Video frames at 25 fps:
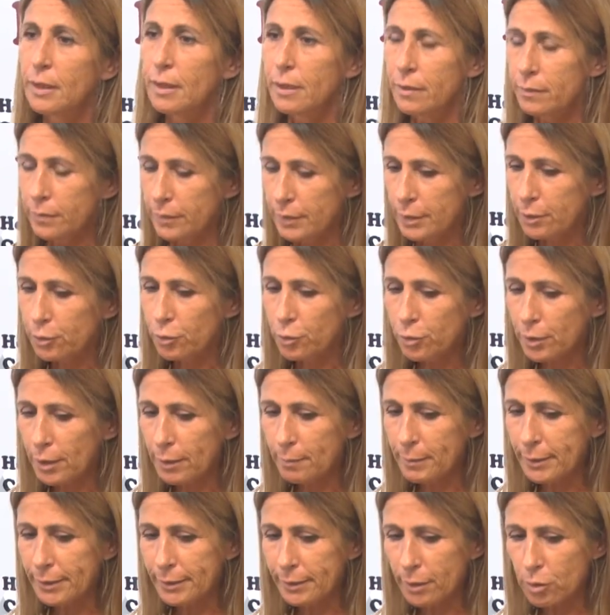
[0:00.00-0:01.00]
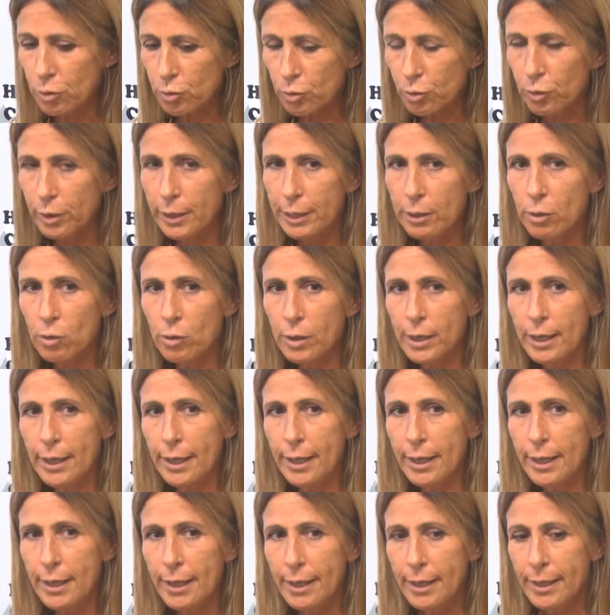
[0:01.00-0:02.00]
Sí, totalmente. Yo creo
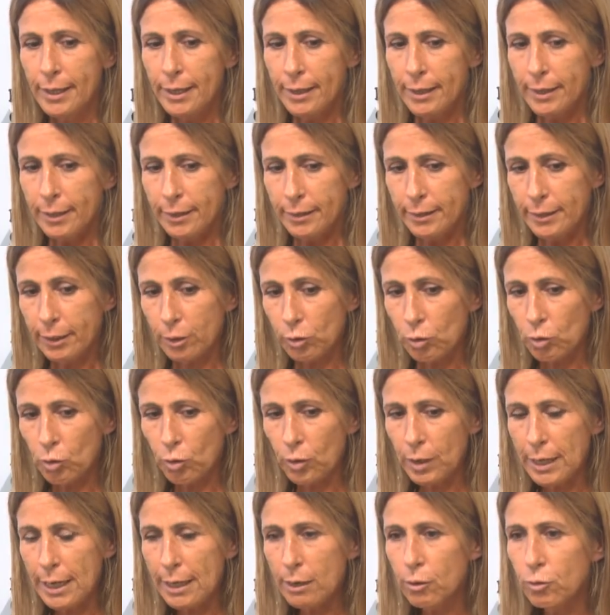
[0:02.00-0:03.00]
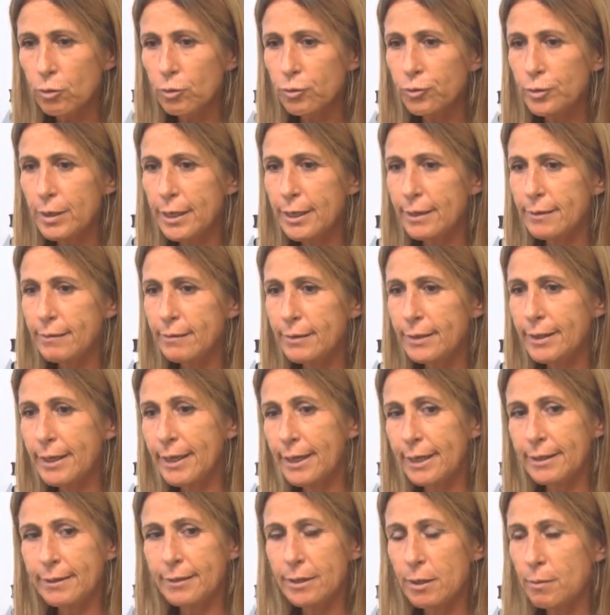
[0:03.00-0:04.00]
que de todas las cosas
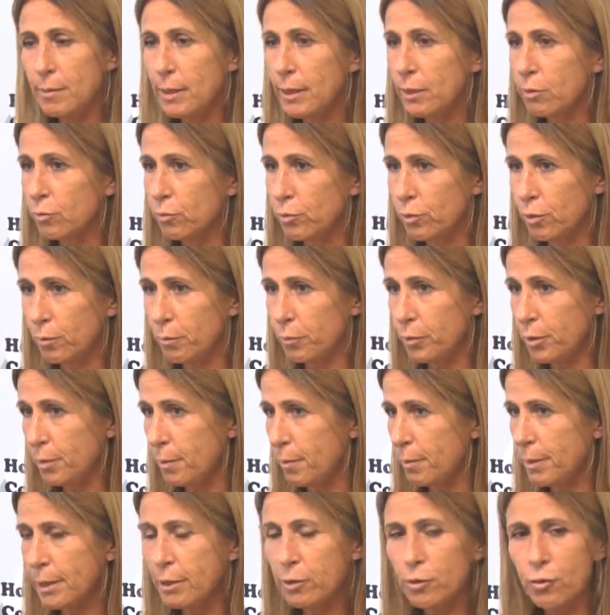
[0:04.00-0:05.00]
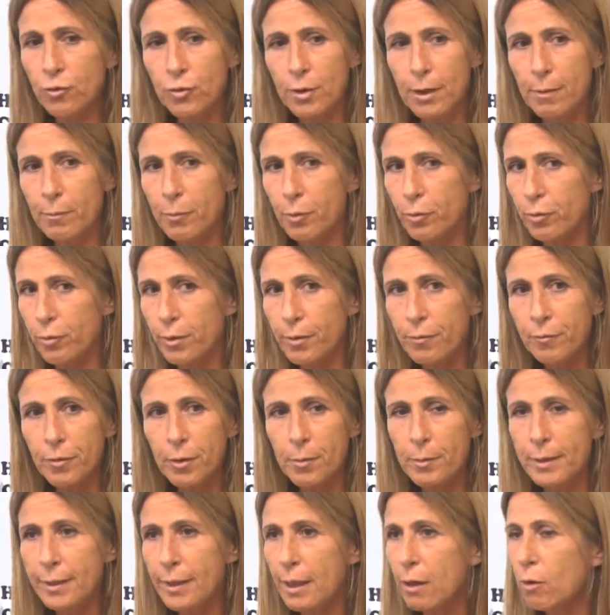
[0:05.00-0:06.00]
negativas que uno puede ir viviendo, sea por una
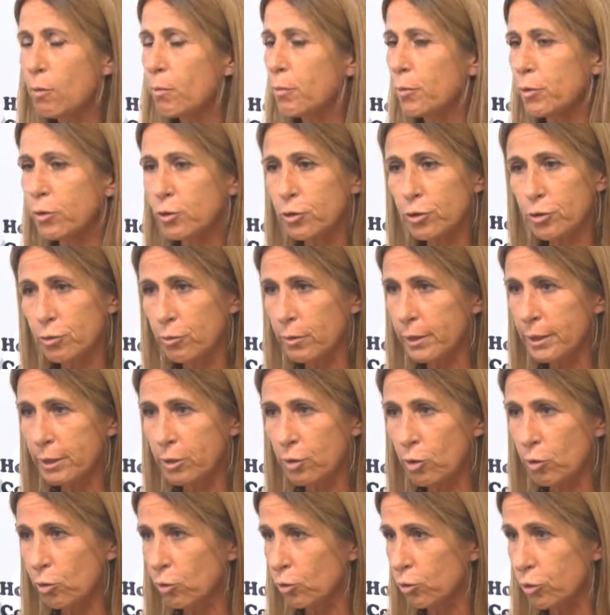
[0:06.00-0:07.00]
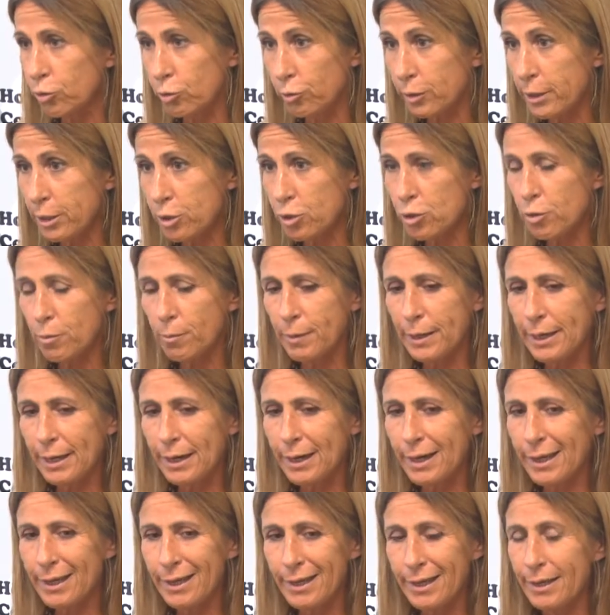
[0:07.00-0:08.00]
enfermedad o por otro, hecho,
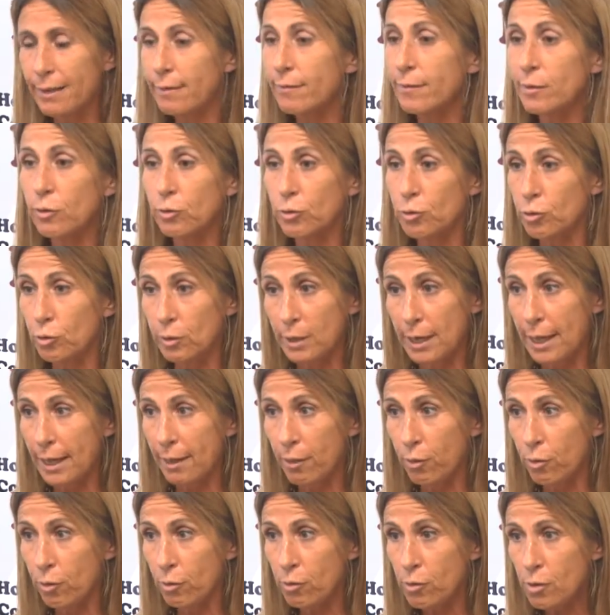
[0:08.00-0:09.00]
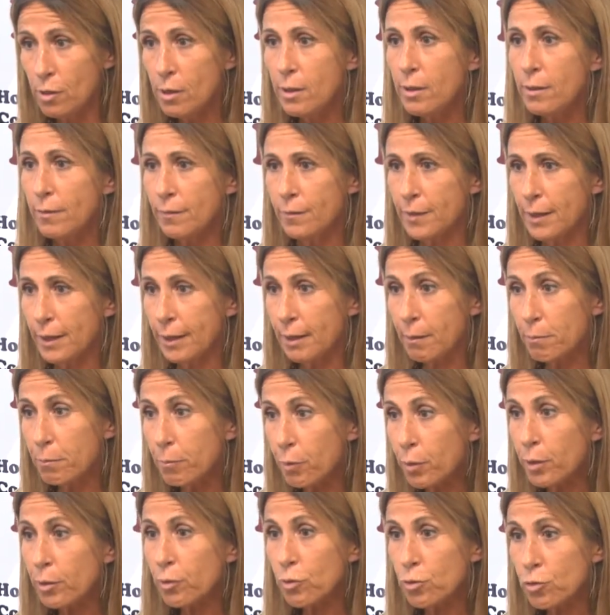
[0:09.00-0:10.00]
verle ese otro lado, de qué
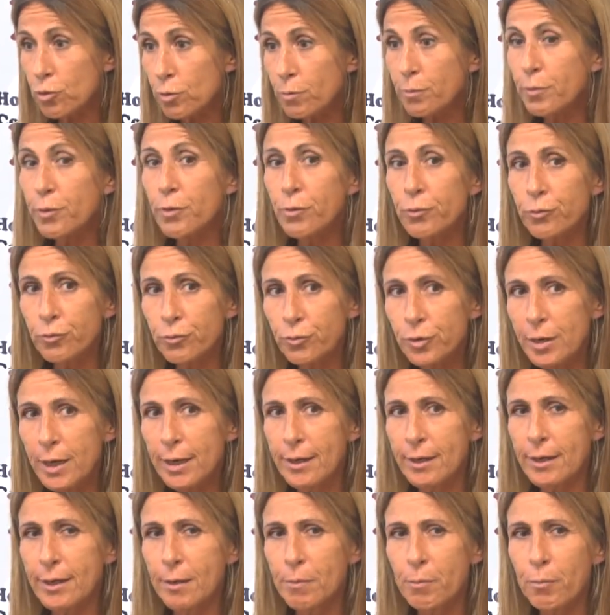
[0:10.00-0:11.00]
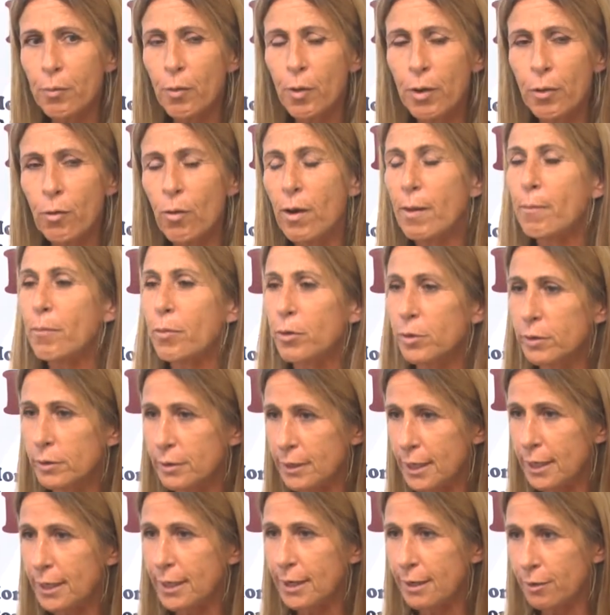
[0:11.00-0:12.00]
puedo yo pronunciar, qué puedo
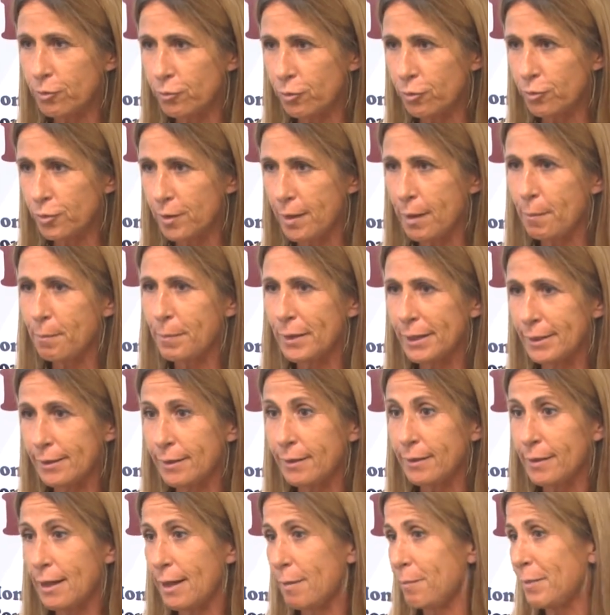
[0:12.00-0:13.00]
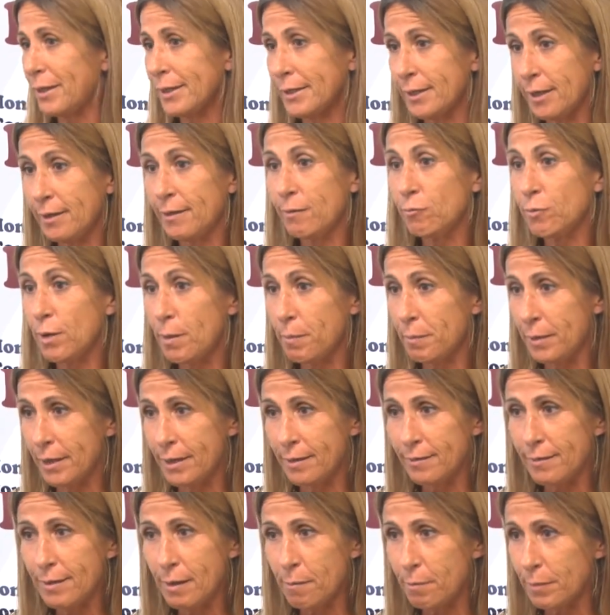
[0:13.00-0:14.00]
aportar a la sociedad a partir de una
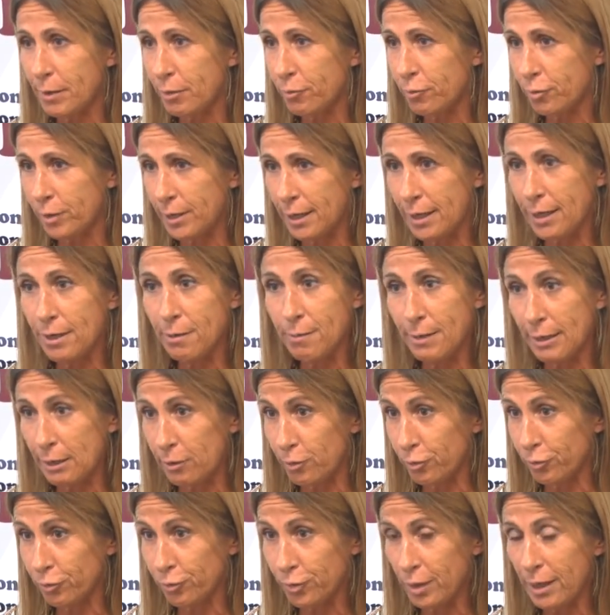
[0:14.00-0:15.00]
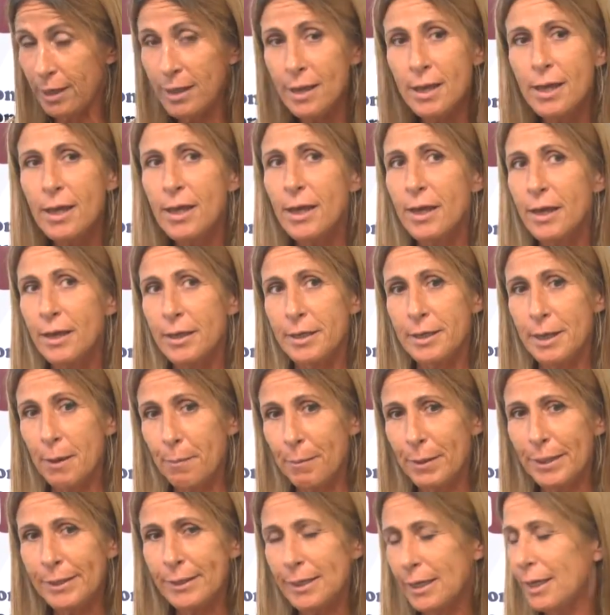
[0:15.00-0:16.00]
experiencia personal es valiosa. Y
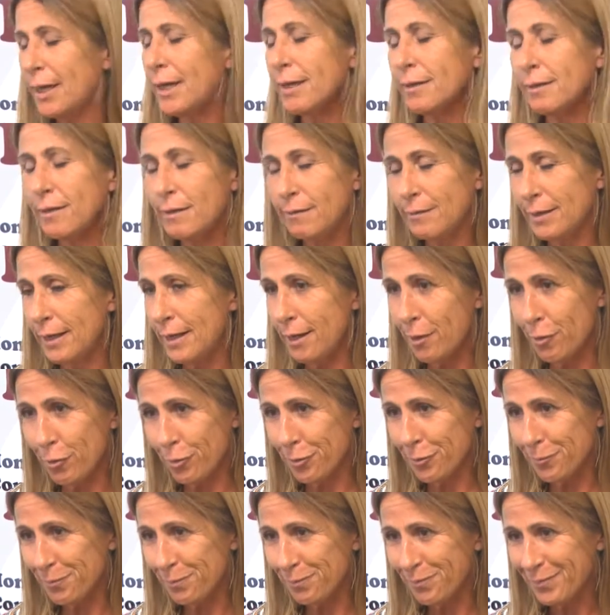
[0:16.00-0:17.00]
aparte el arte es sanador.